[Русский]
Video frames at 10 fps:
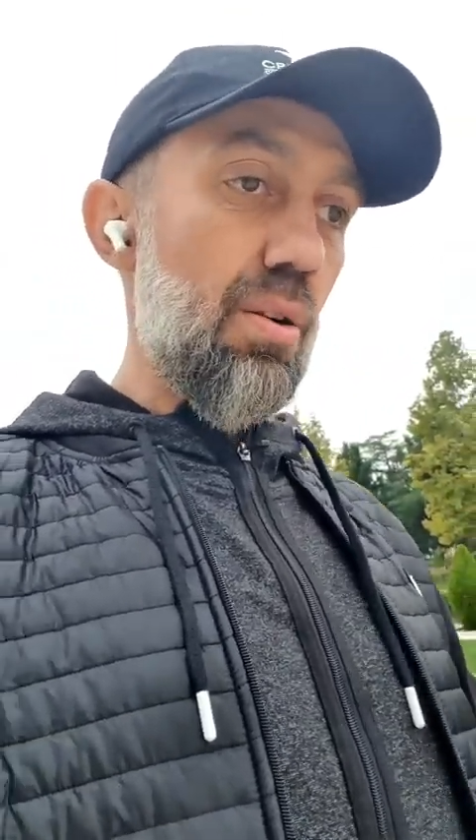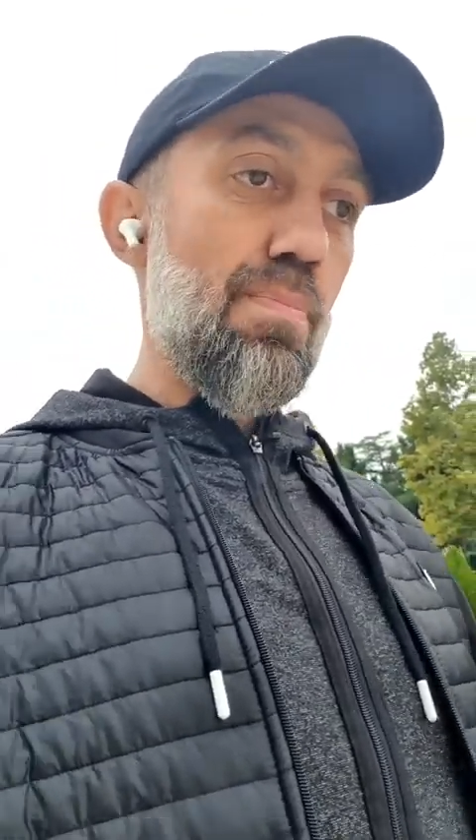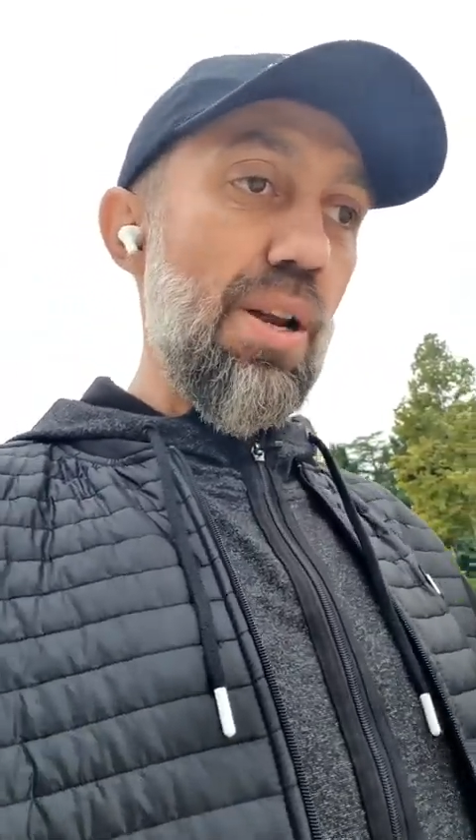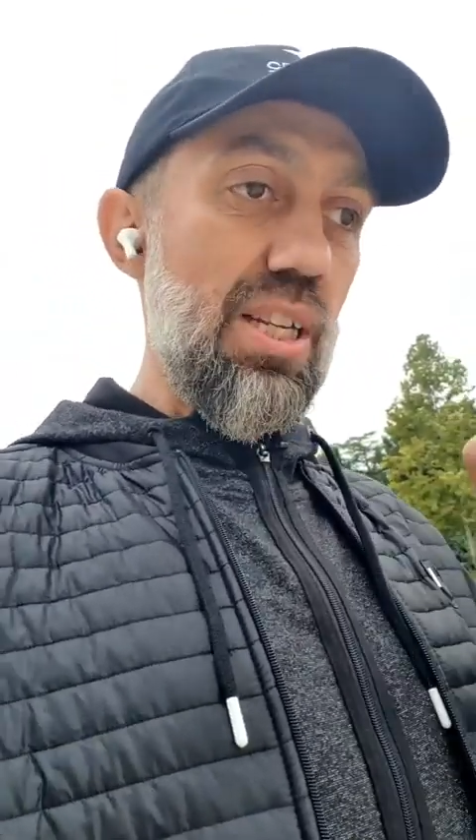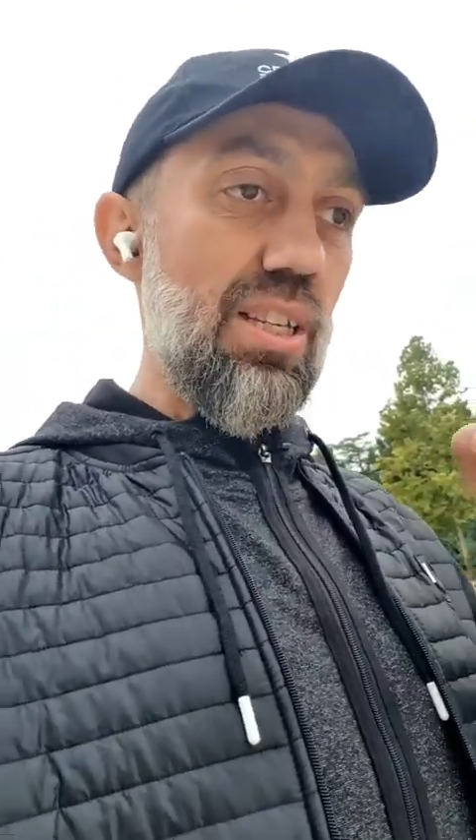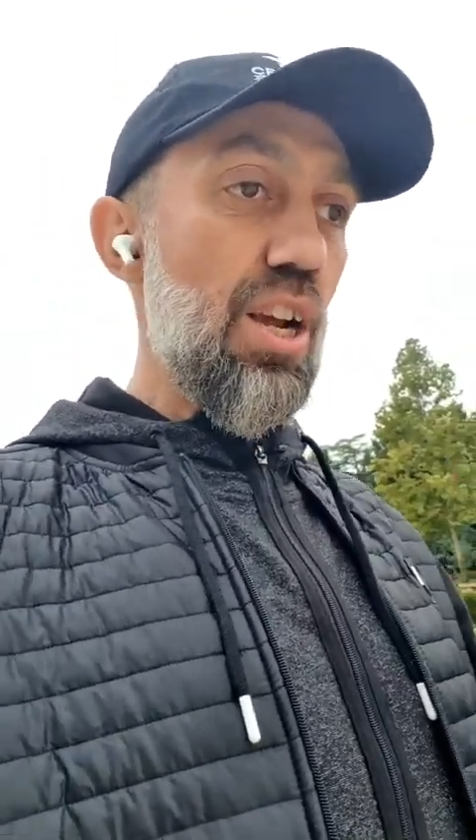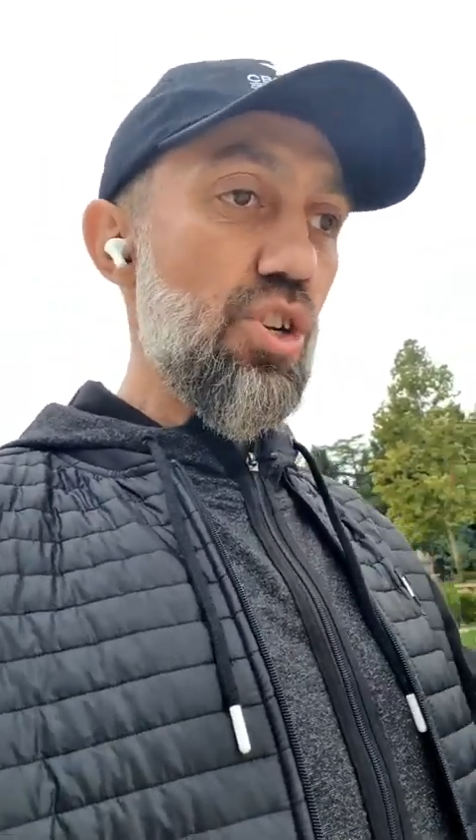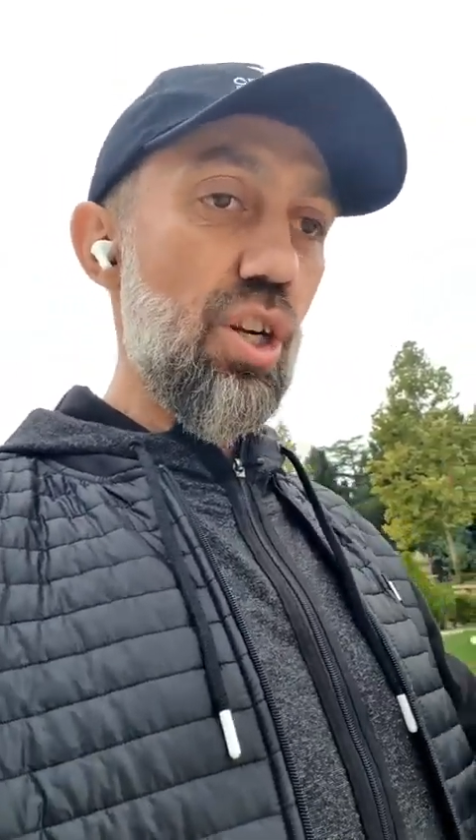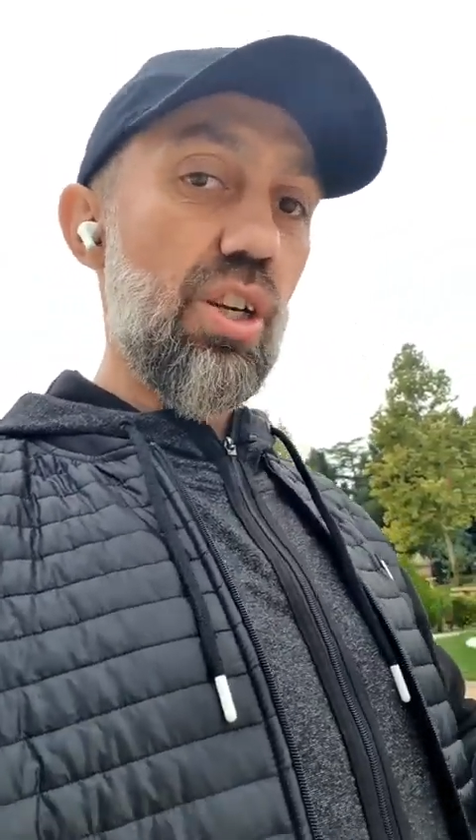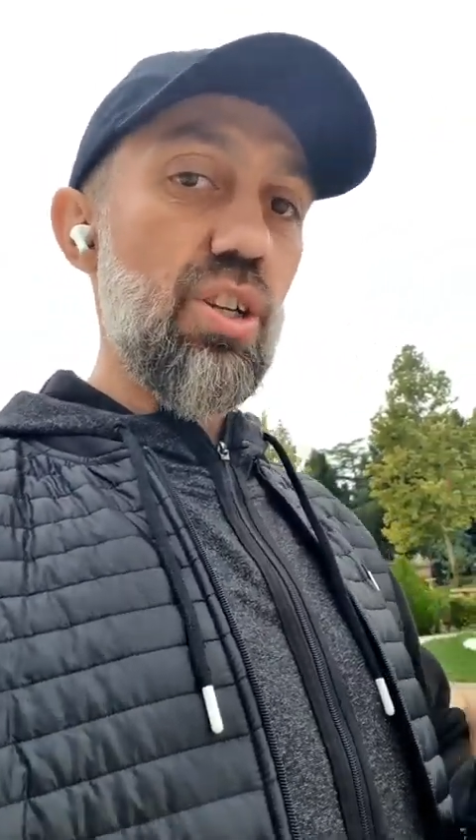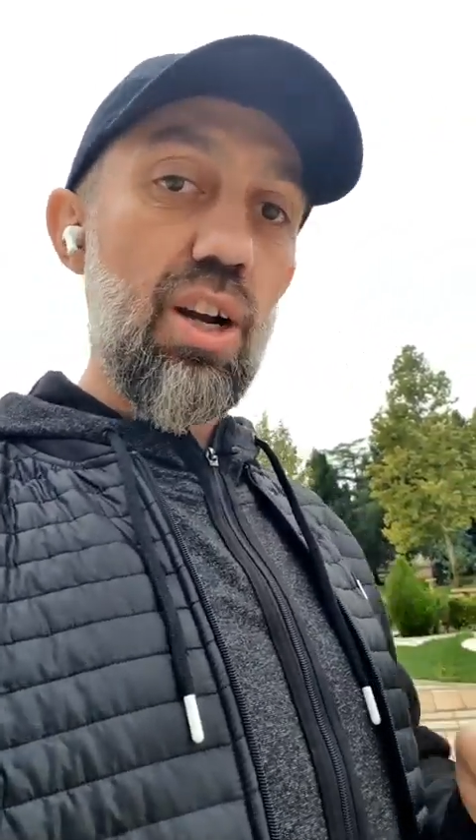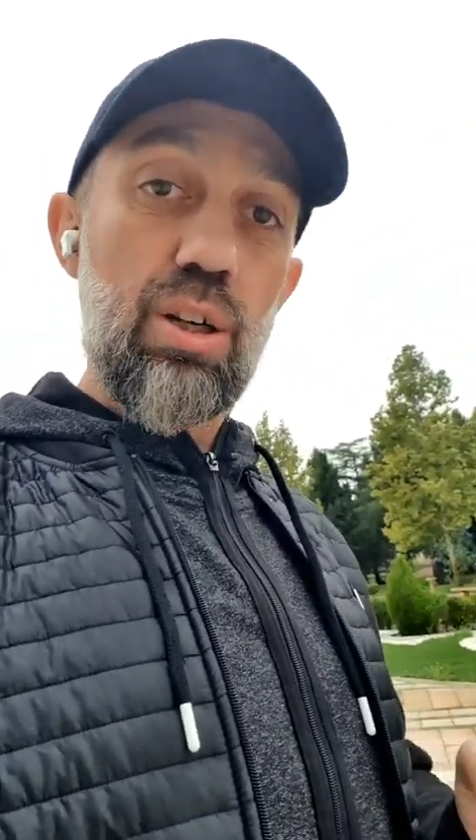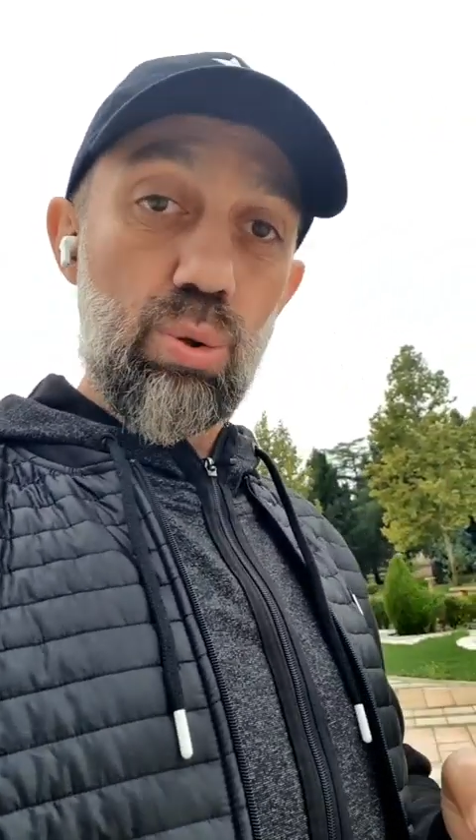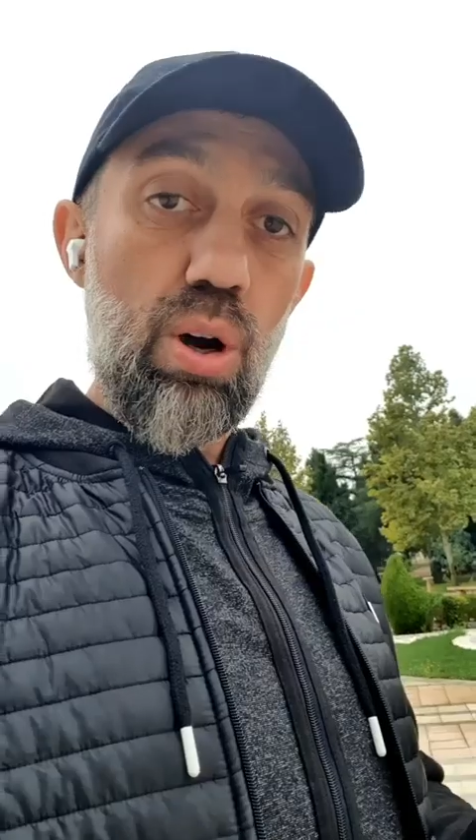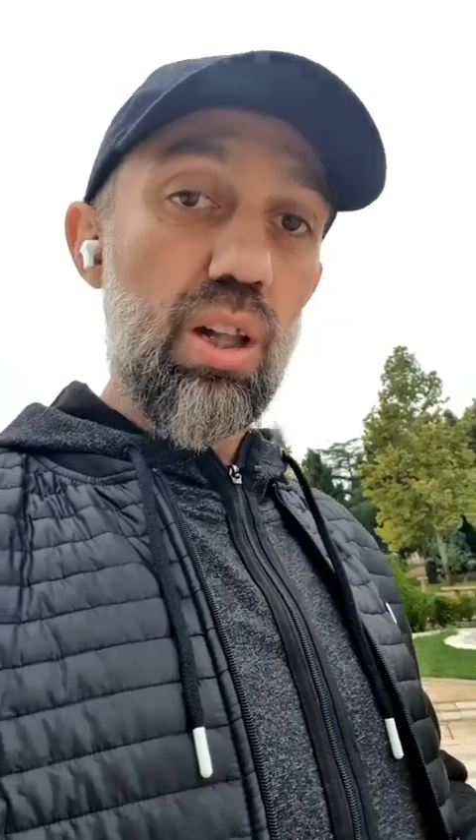блестящих
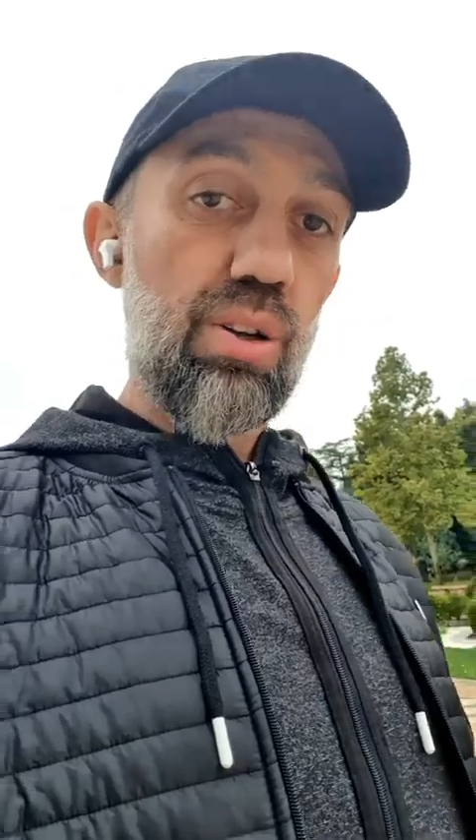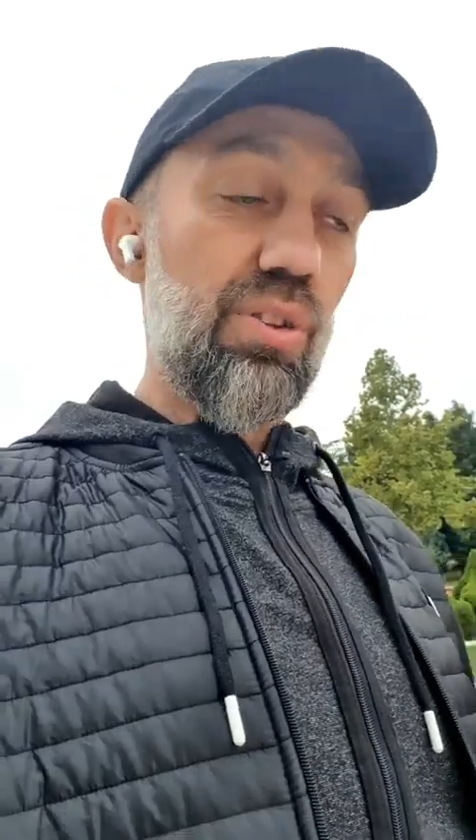интеллектуалов,